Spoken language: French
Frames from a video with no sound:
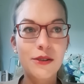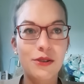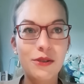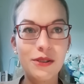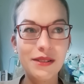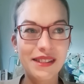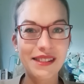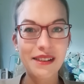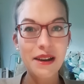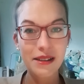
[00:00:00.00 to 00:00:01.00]

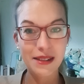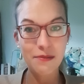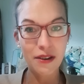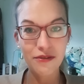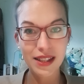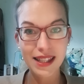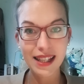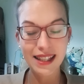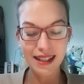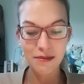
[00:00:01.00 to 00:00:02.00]
chose. c'est pas
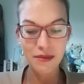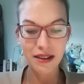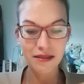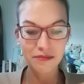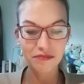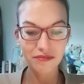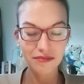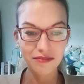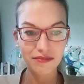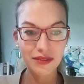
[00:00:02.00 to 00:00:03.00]
physique, hein, mais
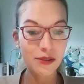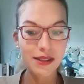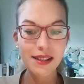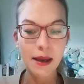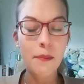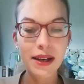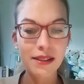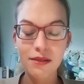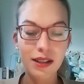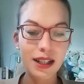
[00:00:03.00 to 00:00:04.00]
le style, ça
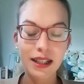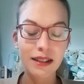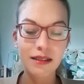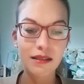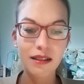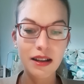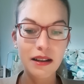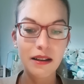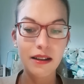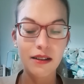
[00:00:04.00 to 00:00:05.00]
pète, quoi. Et,
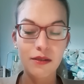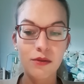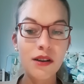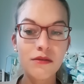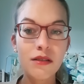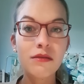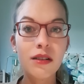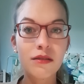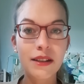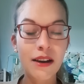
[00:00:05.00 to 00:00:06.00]
Wow, wow,
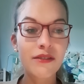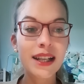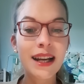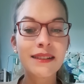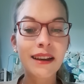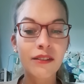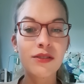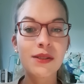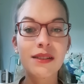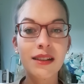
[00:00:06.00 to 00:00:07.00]
wow, il y avait de la
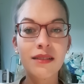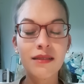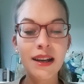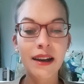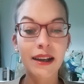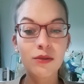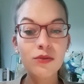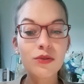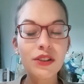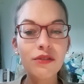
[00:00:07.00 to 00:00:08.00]
nervosité dans l'air. Et
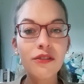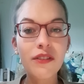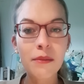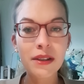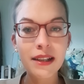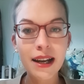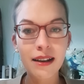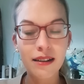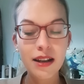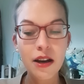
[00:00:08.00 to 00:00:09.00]
donc au niveau
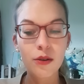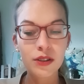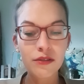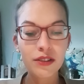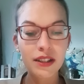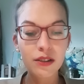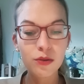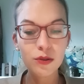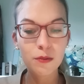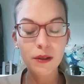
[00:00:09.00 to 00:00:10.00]
familial, au niveau des
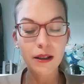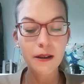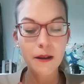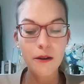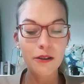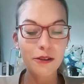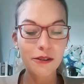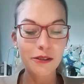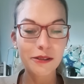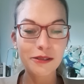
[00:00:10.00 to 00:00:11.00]
couples,
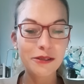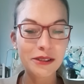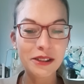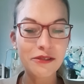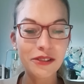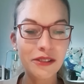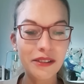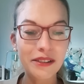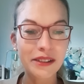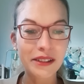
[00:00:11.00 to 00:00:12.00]
euh, au niveau
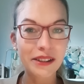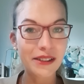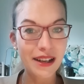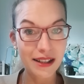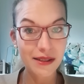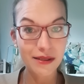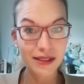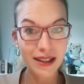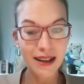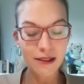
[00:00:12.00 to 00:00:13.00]
euh,
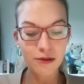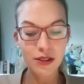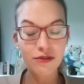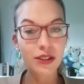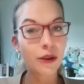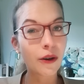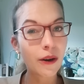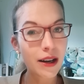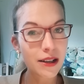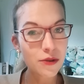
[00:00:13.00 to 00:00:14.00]
relationnel, au niveau des
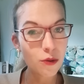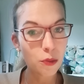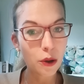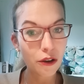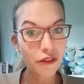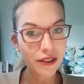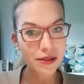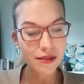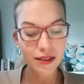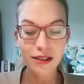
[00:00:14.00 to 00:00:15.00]
relations
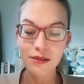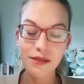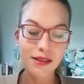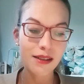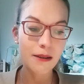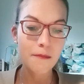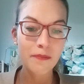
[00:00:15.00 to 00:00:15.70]
professionnelles aussi,